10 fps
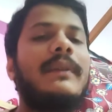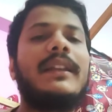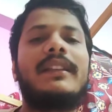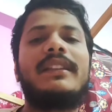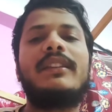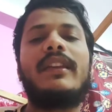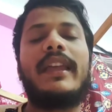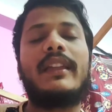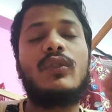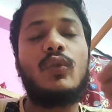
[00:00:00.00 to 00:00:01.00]
মানে কি
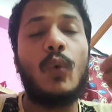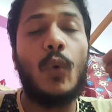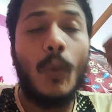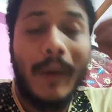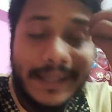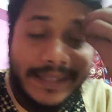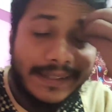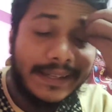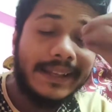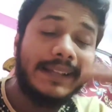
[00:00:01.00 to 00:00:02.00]
এত ওভার
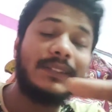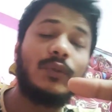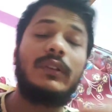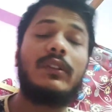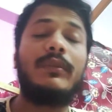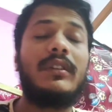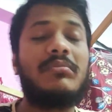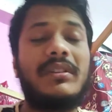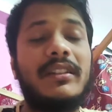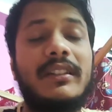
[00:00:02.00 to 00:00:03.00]
রেটে লেগেছে কোয়েলের অভিনয়
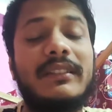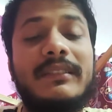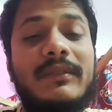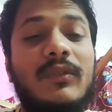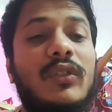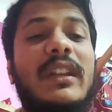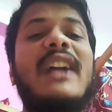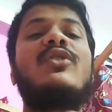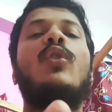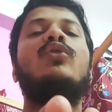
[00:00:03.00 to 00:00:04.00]
মানে
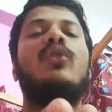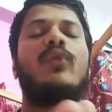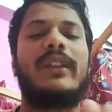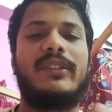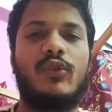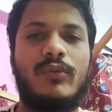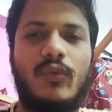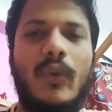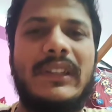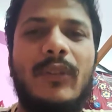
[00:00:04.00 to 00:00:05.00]
গা জল জল করে গেছে
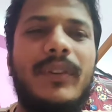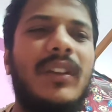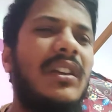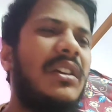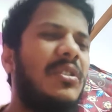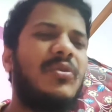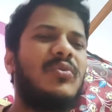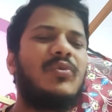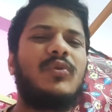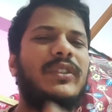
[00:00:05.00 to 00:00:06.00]
কোয়েলের অভিনয়
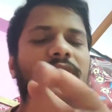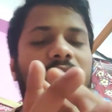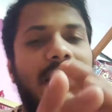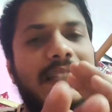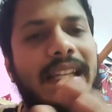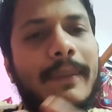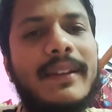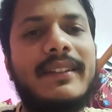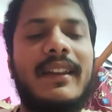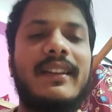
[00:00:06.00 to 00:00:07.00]
কি সারা
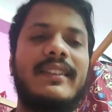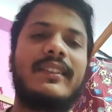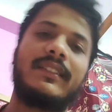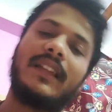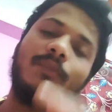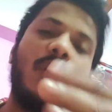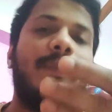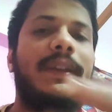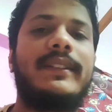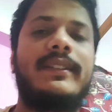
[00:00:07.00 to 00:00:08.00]
সিনেমাটা সে খালি ভয়
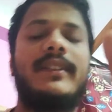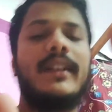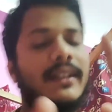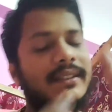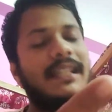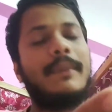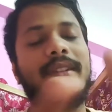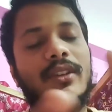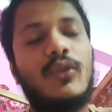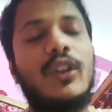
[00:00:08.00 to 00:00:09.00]
পেয়ে গেছে সিনেমা
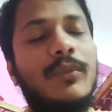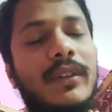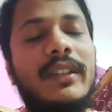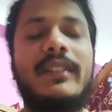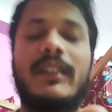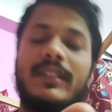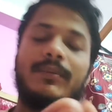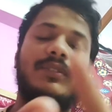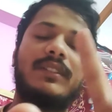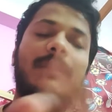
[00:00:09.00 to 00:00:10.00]
সারা কোয়েল মল্লিক সারা
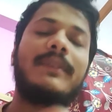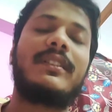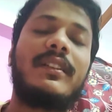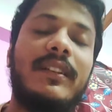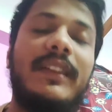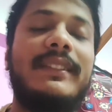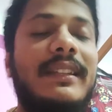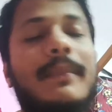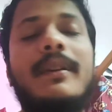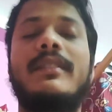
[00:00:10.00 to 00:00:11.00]
জীবন সিনেমা সারা এই
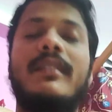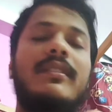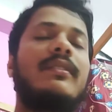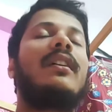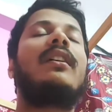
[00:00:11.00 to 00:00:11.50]
সিনেমাটা সারা